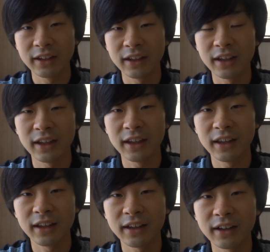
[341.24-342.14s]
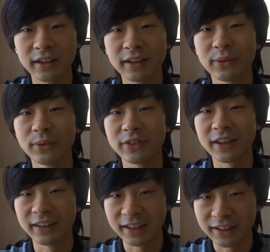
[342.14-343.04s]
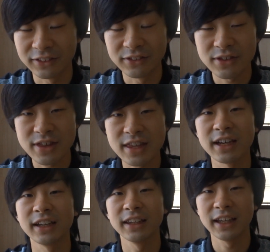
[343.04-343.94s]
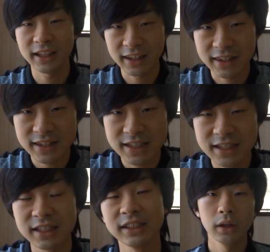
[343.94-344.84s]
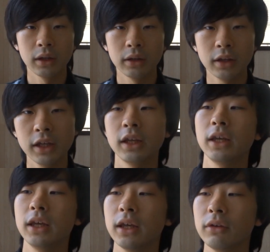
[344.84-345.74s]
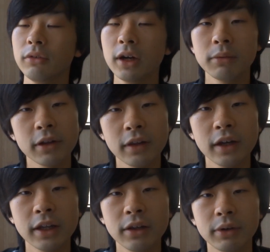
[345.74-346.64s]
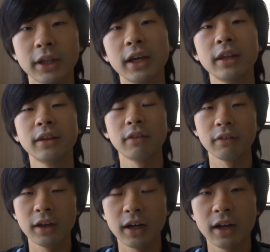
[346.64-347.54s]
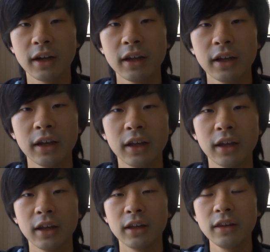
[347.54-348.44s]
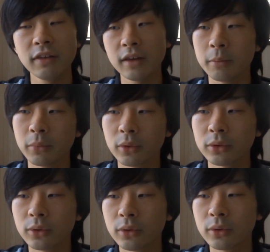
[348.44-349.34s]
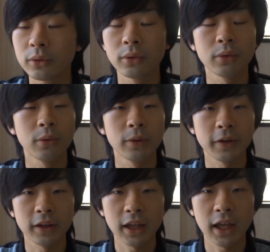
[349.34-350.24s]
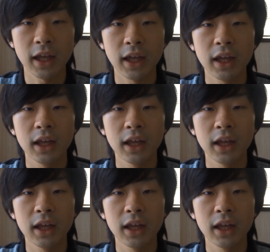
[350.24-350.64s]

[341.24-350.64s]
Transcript: えー、感覚をつかんでいくしかないです。で、えー、裏技ではないんですが、えー、以前僕の方の講座で、